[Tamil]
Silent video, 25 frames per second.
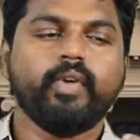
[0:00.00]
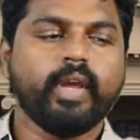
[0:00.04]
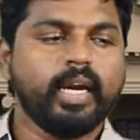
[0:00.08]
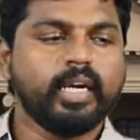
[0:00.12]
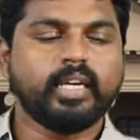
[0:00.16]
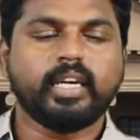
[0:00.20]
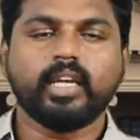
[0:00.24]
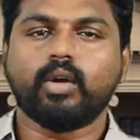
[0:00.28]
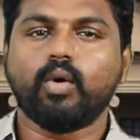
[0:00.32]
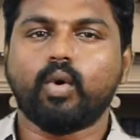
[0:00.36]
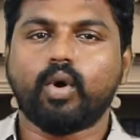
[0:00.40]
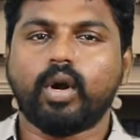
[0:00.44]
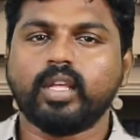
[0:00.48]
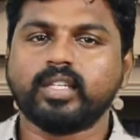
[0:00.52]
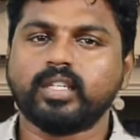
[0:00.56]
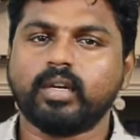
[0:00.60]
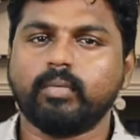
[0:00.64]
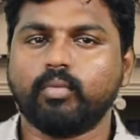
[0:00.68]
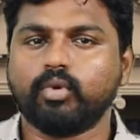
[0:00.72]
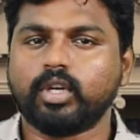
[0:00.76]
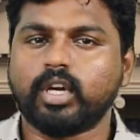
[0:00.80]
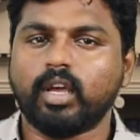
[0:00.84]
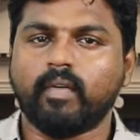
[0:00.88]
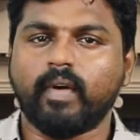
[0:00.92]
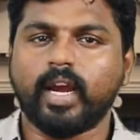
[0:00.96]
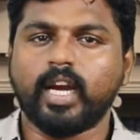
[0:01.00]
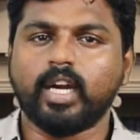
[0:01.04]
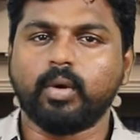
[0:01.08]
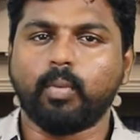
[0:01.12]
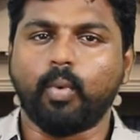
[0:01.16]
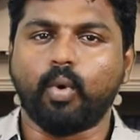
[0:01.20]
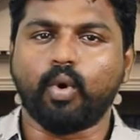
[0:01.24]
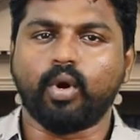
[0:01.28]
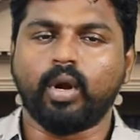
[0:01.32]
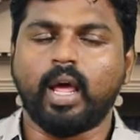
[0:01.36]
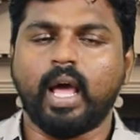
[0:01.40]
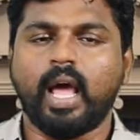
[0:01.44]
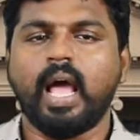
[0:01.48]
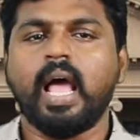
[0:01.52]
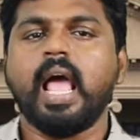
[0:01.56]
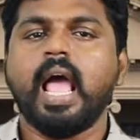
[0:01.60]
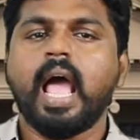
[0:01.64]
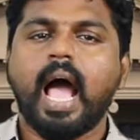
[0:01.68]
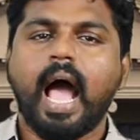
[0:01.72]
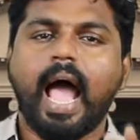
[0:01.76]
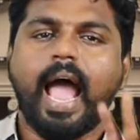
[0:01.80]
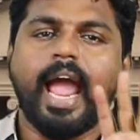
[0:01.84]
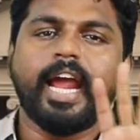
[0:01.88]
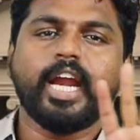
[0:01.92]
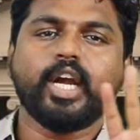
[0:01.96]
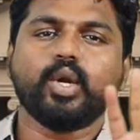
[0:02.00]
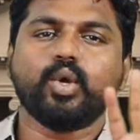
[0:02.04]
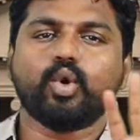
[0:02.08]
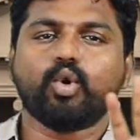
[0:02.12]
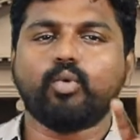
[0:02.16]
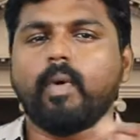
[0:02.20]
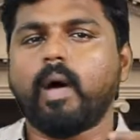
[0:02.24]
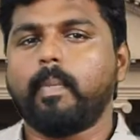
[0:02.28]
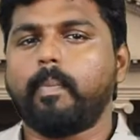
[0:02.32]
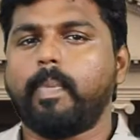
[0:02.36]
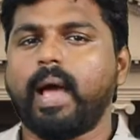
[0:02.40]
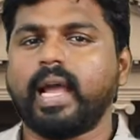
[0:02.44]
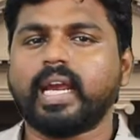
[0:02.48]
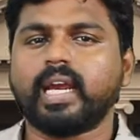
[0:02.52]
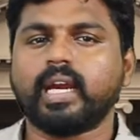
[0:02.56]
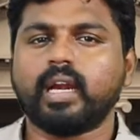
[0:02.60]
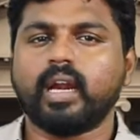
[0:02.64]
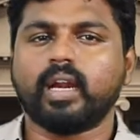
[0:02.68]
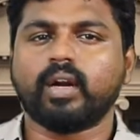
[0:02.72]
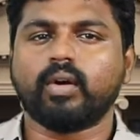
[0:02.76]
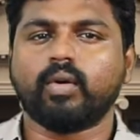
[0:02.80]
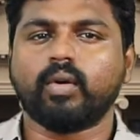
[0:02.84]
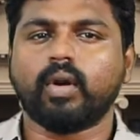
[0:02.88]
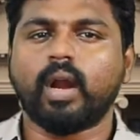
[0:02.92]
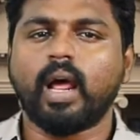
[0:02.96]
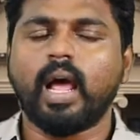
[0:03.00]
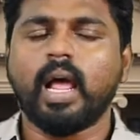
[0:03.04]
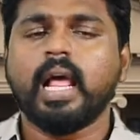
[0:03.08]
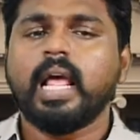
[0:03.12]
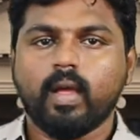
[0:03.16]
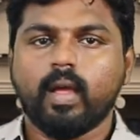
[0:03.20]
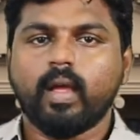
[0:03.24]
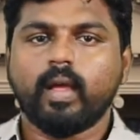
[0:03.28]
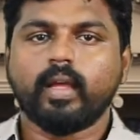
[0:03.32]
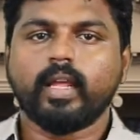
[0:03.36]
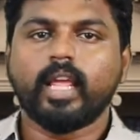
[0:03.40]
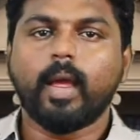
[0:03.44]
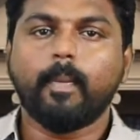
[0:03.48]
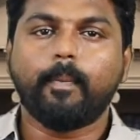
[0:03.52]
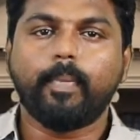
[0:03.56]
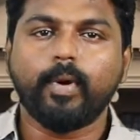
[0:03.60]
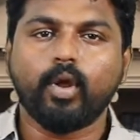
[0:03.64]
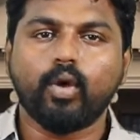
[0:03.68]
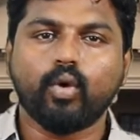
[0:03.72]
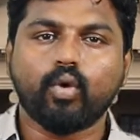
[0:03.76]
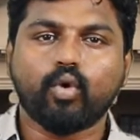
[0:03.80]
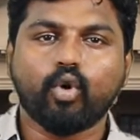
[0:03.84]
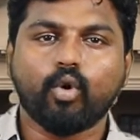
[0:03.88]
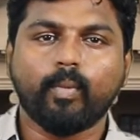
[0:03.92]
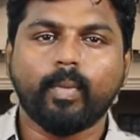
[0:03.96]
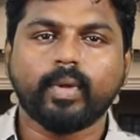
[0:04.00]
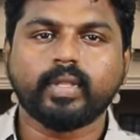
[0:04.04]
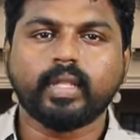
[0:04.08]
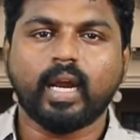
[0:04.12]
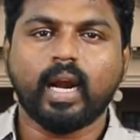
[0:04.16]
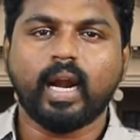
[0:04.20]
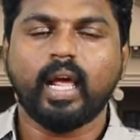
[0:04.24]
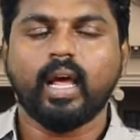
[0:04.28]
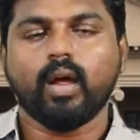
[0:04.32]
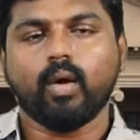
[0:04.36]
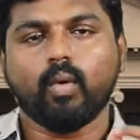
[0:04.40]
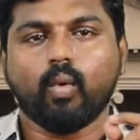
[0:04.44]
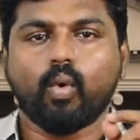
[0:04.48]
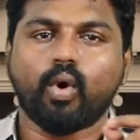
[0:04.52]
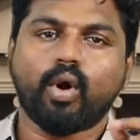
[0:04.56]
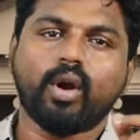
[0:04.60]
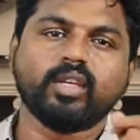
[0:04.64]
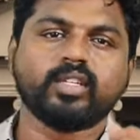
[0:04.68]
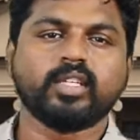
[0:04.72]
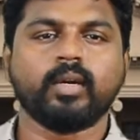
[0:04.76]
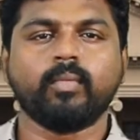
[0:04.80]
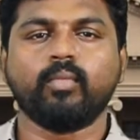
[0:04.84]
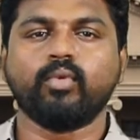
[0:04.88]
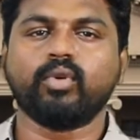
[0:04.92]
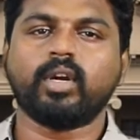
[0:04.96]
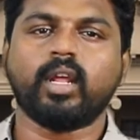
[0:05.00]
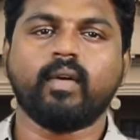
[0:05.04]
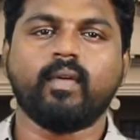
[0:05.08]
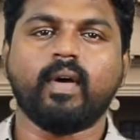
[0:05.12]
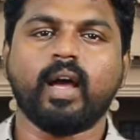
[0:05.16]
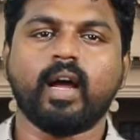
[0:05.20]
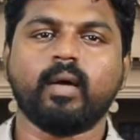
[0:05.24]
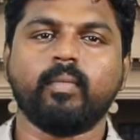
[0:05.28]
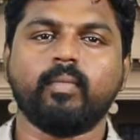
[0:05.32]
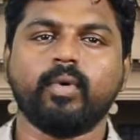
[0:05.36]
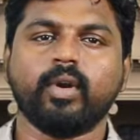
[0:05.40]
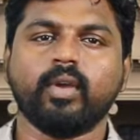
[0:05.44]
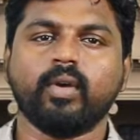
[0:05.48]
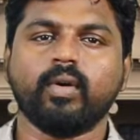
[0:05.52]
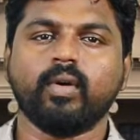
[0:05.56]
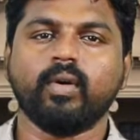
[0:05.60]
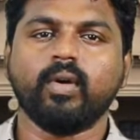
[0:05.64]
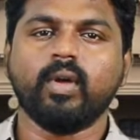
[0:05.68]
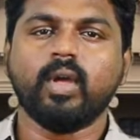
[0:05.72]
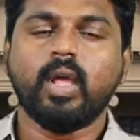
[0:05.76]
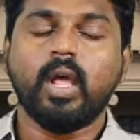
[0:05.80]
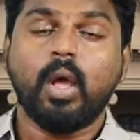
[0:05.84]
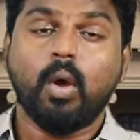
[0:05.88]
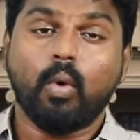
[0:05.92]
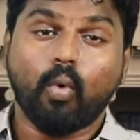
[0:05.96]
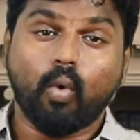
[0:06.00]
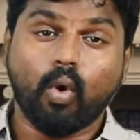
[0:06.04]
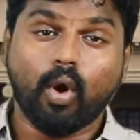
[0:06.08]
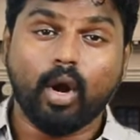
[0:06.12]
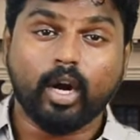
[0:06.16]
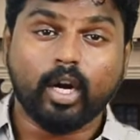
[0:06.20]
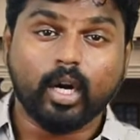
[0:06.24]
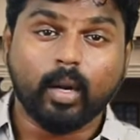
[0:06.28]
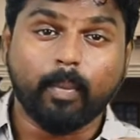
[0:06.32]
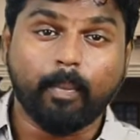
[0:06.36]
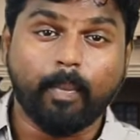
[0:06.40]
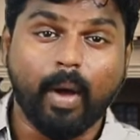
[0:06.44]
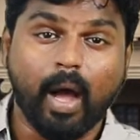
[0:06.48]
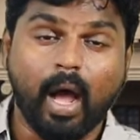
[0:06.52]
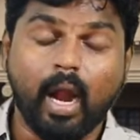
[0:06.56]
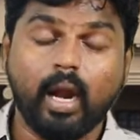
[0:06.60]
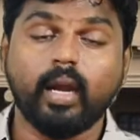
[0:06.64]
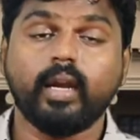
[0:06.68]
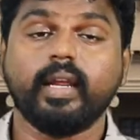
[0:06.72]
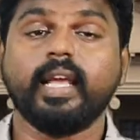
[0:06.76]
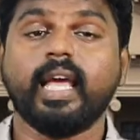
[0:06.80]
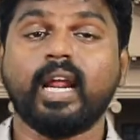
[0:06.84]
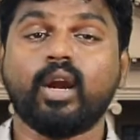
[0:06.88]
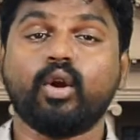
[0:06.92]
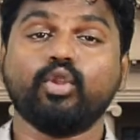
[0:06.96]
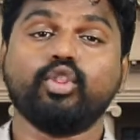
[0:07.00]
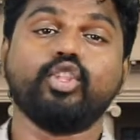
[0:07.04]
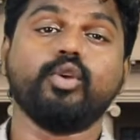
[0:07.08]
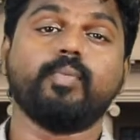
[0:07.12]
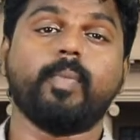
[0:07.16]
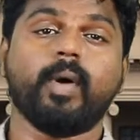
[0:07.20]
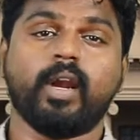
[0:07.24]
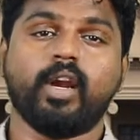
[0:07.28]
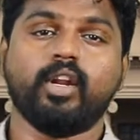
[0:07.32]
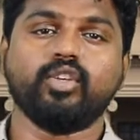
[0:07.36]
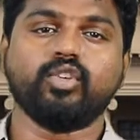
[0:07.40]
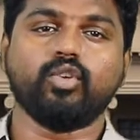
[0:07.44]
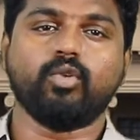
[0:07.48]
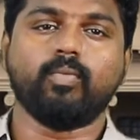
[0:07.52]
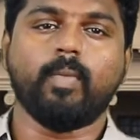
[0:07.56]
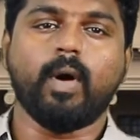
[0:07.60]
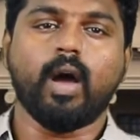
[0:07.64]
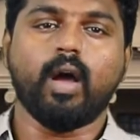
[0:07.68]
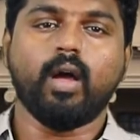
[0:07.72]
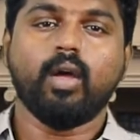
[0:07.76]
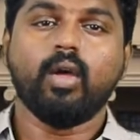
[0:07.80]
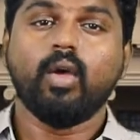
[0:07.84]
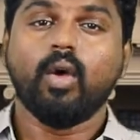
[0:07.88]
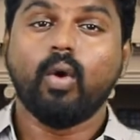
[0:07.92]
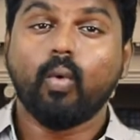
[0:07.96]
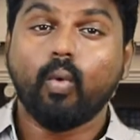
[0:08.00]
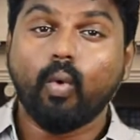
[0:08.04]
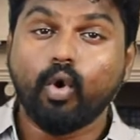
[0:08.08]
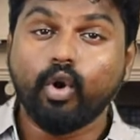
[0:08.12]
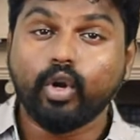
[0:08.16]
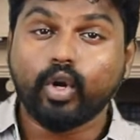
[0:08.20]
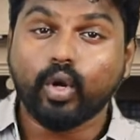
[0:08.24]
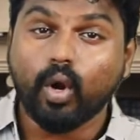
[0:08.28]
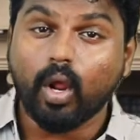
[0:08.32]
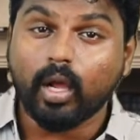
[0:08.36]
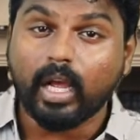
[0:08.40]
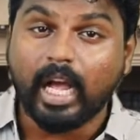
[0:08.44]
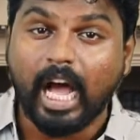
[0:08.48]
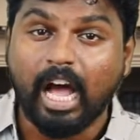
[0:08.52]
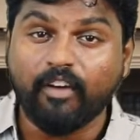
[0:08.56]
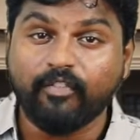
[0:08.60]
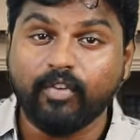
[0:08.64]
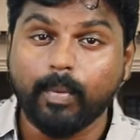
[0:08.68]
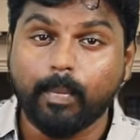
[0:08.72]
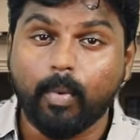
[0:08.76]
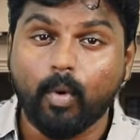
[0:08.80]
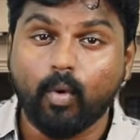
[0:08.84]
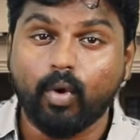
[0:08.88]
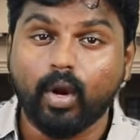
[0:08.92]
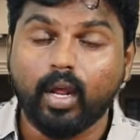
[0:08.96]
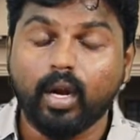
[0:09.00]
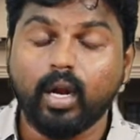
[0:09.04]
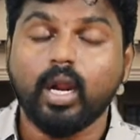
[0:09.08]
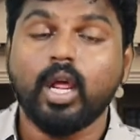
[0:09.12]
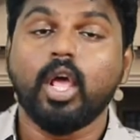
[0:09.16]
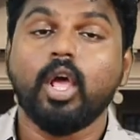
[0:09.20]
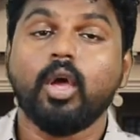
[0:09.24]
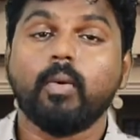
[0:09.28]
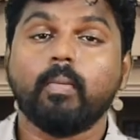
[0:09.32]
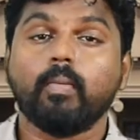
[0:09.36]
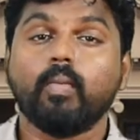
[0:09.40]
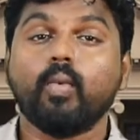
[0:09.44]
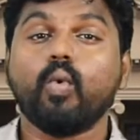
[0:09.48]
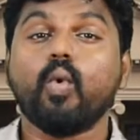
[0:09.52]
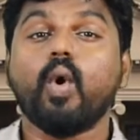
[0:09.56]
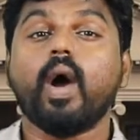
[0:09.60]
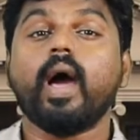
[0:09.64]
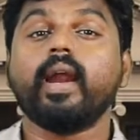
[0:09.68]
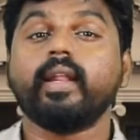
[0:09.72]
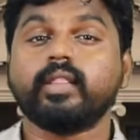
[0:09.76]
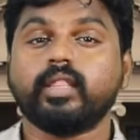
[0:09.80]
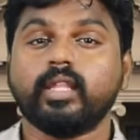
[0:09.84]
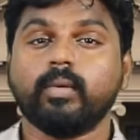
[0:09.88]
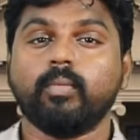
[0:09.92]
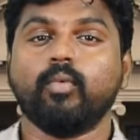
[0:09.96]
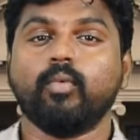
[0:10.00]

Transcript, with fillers: வீட்டுக்கு ஒரு டசன் முட்டை வாங்கிட்டு போனோம்னா ஐநூறுரூவா பாக்கெட்டில் இருக்கணும்னா எப்படி ஒரு குடும்பத்தால் ஒரு டசன் முட்டை வாங்க முடியும் ஒரு லிட்டர் பால் இரநூத்தி பதினஞ்சு ரூபா ஒரு கிலோ காஃபி பவுடர் மூவாயிரத்தி